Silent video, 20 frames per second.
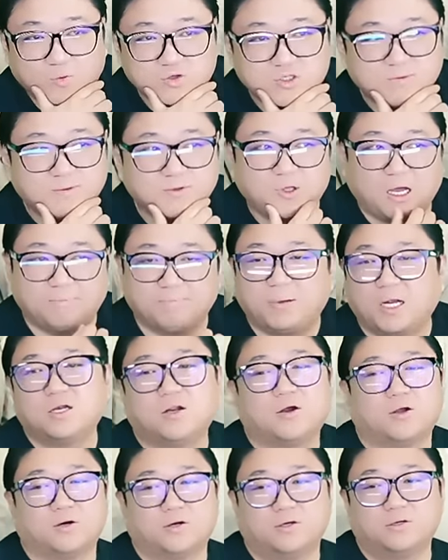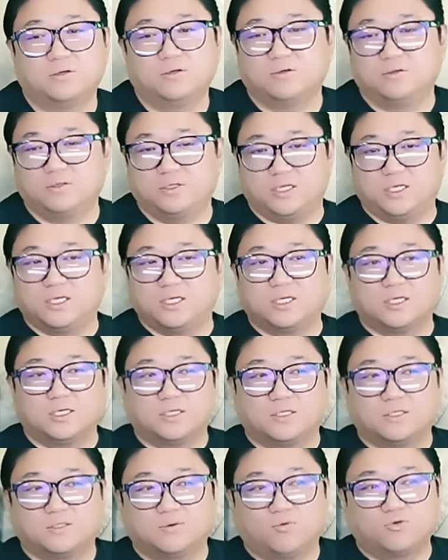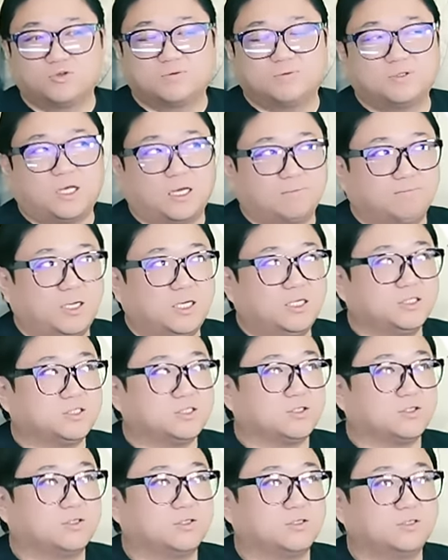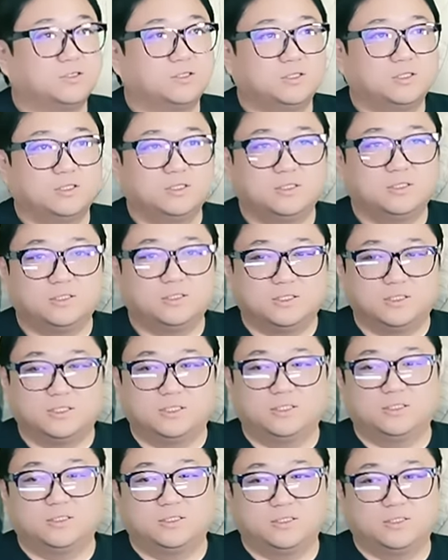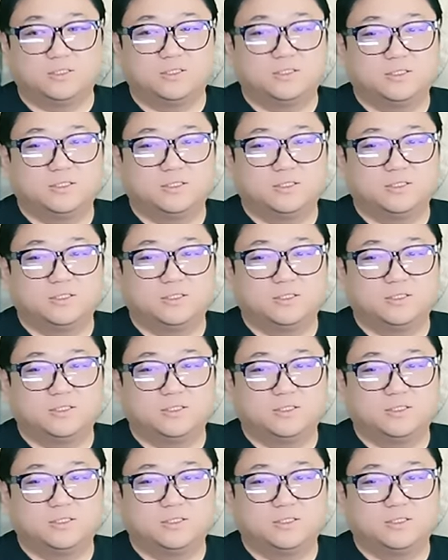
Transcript: 5 0에도안 팔려요. 예. 50에도 안 팔리죠. 어.